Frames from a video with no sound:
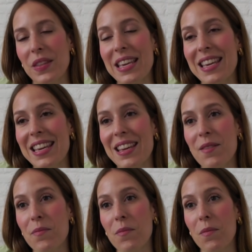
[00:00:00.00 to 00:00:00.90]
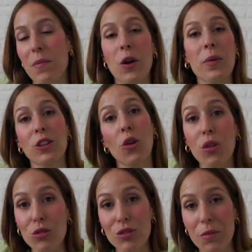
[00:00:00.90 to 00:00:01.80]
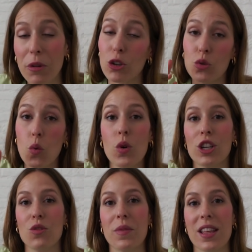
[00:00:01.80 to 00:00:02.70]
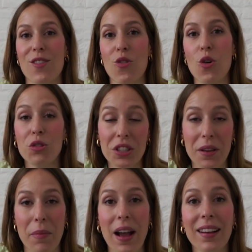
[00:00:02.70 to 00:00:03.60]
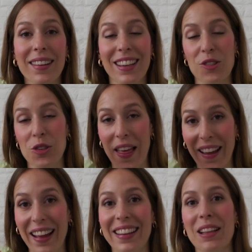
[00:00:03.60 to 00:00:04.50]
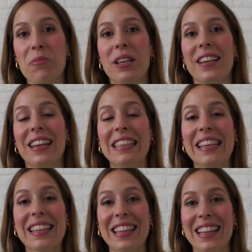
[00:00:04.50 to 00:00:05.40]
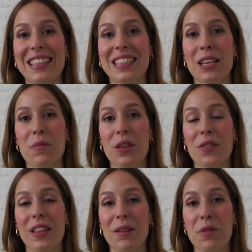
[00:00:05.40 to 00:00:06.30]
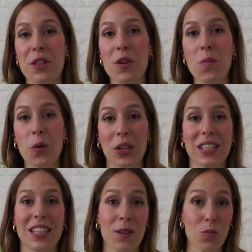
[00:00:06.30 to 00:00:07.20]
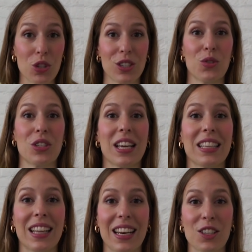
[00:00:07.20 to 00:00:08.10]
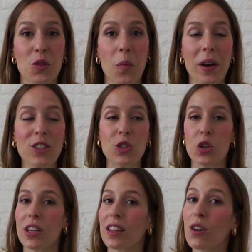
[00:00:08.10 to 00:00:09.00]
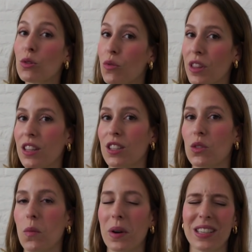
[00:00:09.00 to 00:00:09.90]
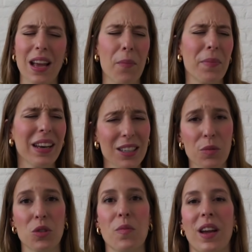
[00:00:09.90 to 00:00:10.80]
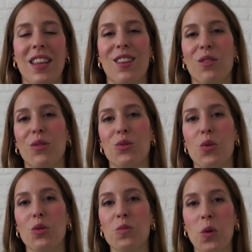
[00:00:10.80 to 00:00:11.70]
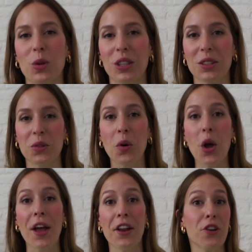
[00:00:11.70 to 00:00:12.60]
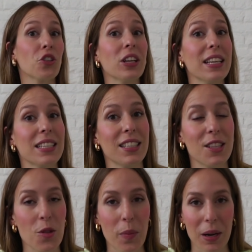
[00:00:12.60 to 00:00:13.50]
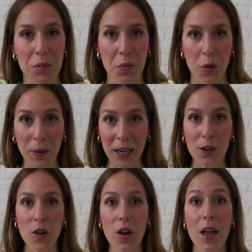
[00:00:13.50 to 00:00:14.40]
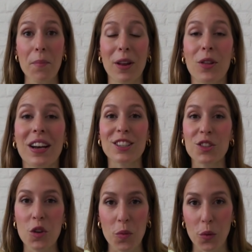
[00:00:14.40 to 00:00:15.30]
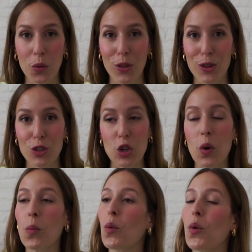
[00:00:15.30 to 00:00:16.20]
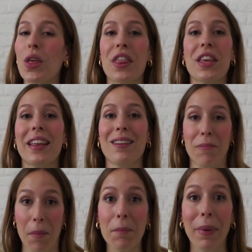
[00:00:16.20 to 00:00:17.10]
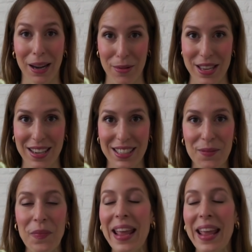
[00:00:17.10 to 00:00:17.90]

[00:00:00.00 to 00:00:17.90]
Y me compré todos, menos una sombra de ojos de MAC, que os la dejaré también en el link de la descripción del vídeo porque sé que muchas os encantan las sombras. Yo ya tengo suficientes sombras, apenas me estoy maquillando los ojos, por lo tanto no tenía sentido para mí probarlo, pero resto de productos solo puedo decir maravillas.